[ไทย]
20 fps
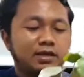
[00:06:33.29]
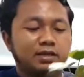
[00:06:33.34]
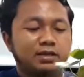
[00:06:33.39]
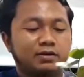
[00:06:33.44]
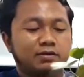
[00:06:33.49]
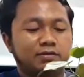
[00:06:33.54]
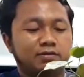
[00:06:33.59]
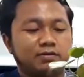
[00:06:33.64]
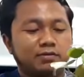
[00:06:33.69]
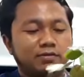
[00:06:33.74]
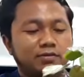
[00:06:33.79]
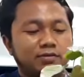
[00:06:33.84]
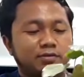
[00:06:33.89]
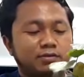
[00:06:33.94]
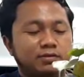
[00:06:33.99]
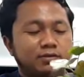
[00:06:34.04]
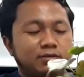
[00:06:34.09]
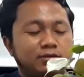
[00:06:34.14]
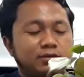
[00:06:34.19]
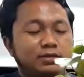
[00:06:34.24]
ตเอา
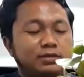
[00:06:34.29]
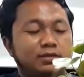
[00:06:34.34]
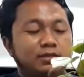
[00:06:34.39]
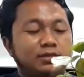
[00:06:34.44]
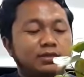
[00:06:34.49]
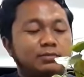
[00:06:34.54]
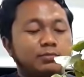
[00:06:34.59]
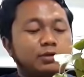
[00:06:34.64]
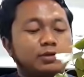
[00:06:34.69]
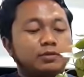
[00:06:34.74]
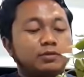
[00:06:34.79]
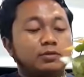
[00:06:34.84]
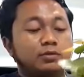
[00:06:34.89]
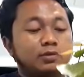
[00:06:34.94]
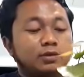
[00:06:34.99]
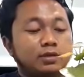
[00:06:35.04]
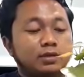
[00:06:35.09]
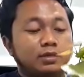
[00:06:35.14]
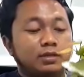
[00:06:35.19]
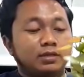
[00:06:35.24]
แต่เบื้องต้น
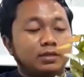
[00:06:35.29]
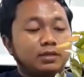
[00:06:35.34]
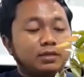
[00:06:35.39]
ให้